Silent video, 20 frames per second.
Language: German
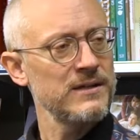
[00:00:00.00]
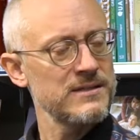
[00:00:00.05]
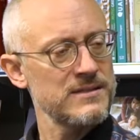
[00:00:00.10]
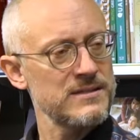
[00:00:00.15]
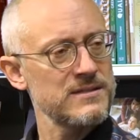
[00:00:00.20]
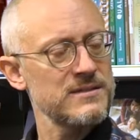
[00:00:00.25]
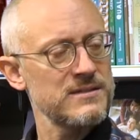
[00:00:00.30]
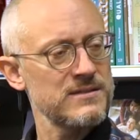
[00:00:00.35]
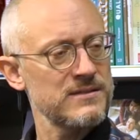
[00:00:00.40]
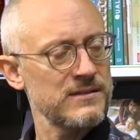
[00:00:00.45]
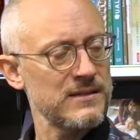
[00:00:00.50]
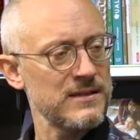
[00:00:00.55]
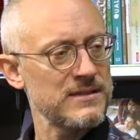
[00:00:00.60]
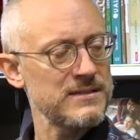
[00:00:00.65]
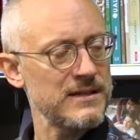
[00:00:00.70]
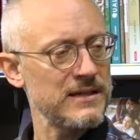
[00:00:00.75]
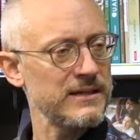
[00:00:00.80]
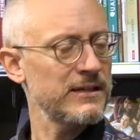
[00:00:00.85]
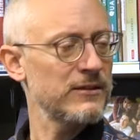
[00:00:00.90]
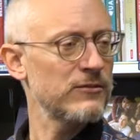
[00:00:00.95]
Es ist
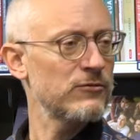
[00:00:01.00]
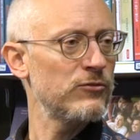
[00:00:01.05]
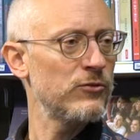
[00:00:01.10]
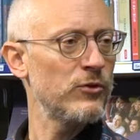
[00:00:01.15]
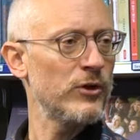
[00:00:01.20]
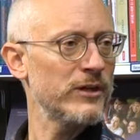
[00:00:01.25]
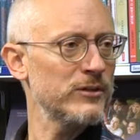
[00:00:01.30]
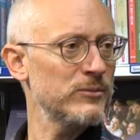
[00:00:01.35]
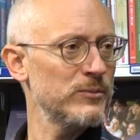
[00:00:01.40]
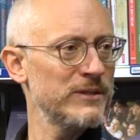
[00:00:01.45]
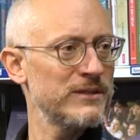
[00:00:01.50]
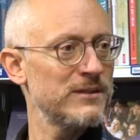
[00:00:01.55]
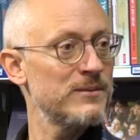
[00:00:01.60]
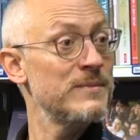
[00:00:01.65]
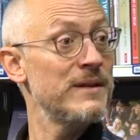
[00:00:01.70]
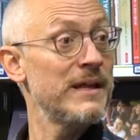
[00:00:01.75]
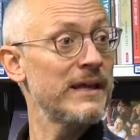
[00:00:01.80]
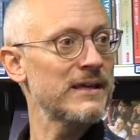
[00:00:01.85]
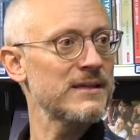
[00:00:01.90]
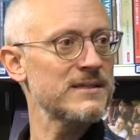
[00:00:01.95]
tatsächlich ein Flirt mit
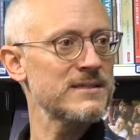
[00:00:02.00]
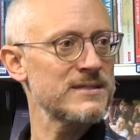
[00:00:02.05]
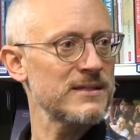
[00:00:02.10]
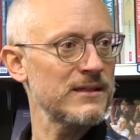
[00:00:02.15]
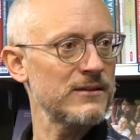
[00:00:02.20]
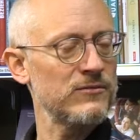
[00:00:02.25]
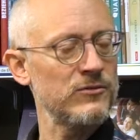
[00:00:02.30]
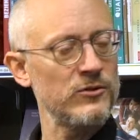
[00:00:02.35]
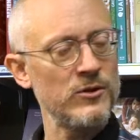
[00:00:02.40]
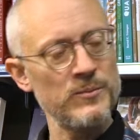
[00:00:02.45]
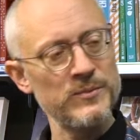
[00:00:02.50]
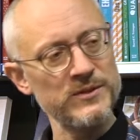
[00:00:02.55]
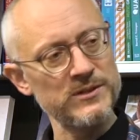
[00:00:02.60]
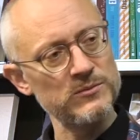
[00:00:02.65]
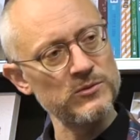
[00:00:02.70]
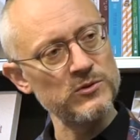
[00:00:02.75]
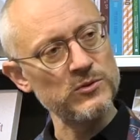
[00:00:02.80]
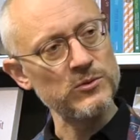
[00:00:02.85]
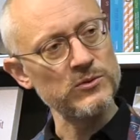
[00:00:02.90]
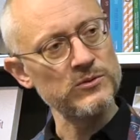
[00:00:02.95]
dem Nichts, ein Flirt mit
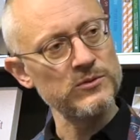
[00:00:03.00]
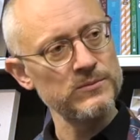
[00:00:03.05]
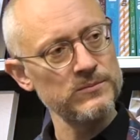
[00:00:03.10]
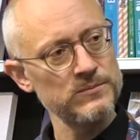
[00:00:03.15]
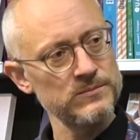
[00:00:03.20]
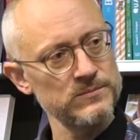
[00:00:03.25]
dem Tod.